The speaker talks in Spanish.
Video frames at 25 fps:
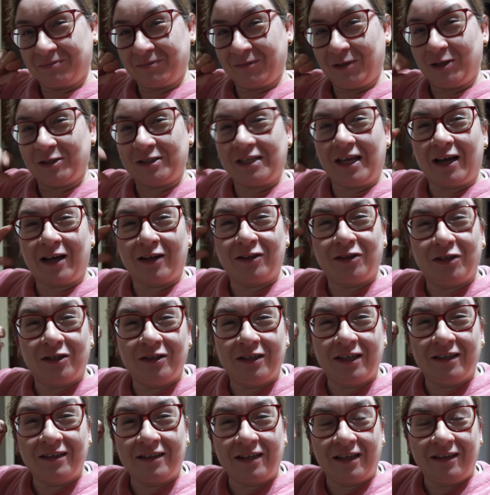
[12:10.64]
O sea,
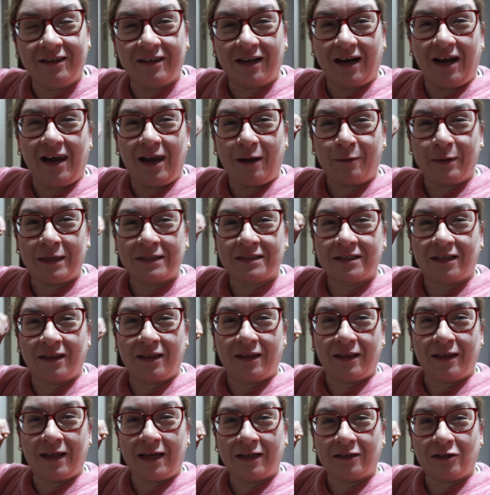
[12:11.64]
¿dónde tendrán la base de
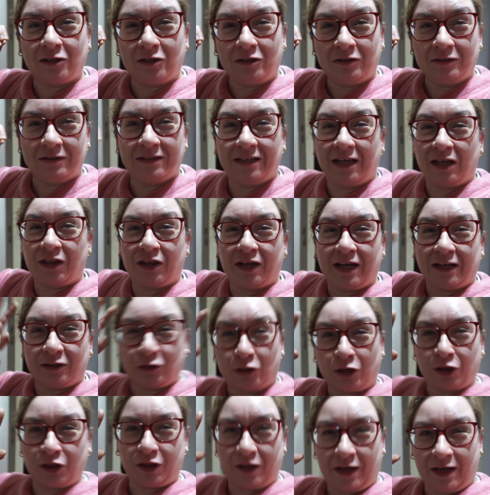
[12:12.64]
datos de hace
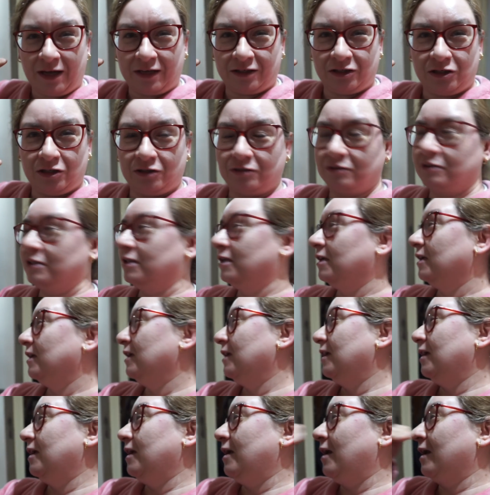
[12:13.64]
14 años?
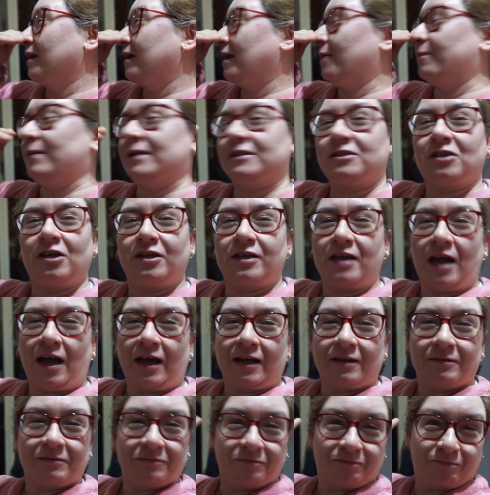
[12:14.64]
¿Qué ha pasado
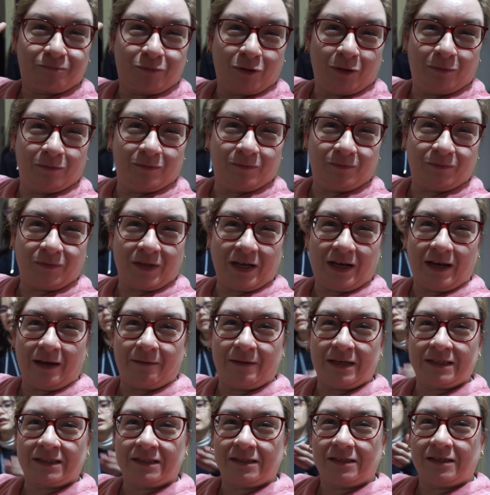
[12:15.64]
ya? ¿Qué base de
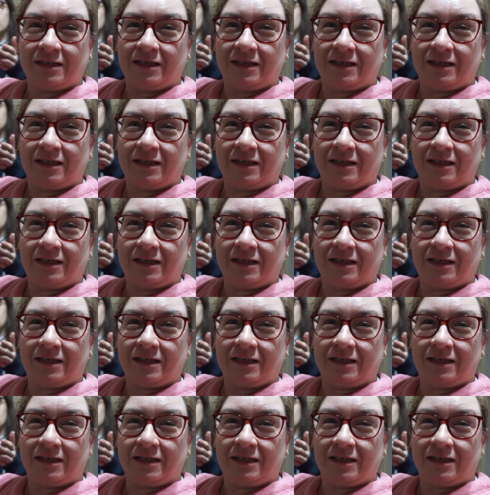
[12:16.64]
la